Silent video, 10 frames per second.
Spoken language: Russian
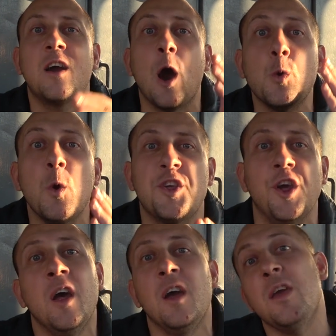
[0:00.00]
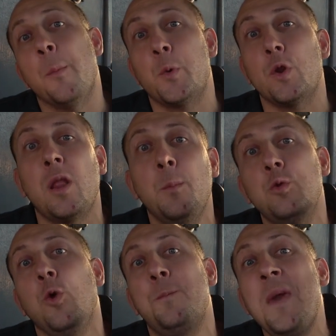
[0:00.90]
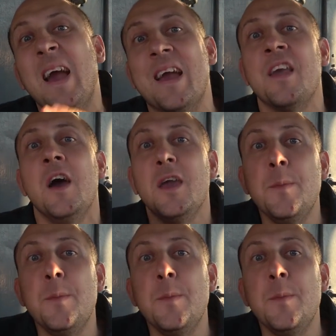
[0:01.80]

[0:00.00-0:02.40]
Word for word: Короче, я просто буду бегать